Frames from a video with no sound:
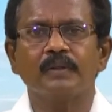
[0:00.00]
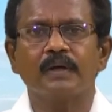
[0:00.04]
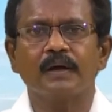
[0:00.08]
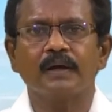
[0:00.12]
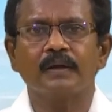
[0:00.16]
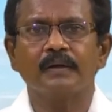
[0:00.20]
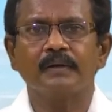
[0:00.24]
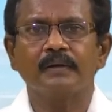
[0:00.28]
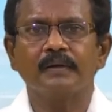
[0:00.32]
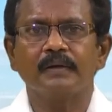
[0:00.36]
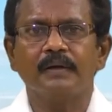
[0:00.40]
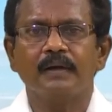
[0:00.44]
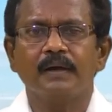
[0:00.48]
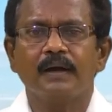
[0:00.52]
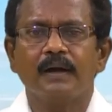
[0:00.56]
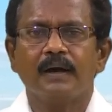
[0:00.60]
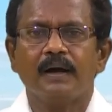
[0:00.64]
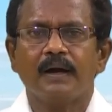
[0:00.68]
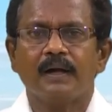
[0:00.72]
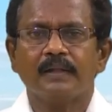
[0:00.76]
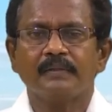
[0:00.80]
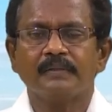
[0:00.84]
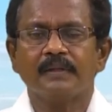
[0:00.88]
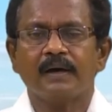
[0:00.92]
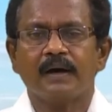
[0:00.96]
தான்
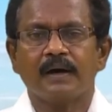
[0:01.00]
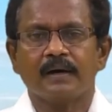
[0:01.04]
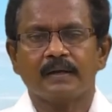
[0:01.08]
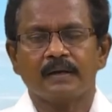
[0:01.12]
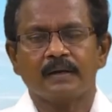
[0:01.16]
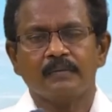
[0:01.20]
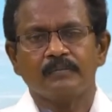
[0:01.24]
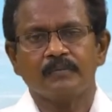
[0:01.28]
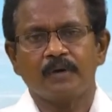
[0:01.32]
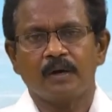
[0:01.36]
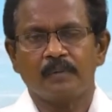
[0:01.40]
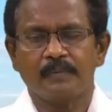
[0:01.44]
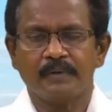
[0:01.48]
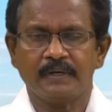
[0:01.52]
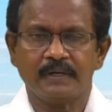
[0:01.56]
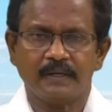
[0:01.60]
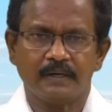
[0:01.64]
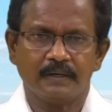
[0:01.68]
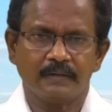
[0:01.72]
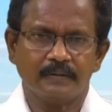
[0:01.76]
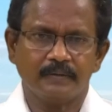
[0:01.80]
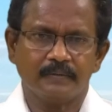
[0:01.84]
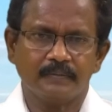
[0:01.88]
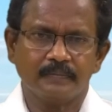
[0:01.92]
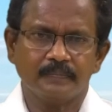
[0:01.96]
அந்த அறம்
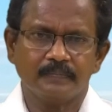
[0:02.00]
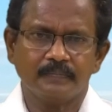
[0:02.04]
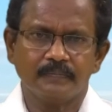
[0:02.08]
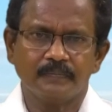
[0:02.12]
அமைகிறது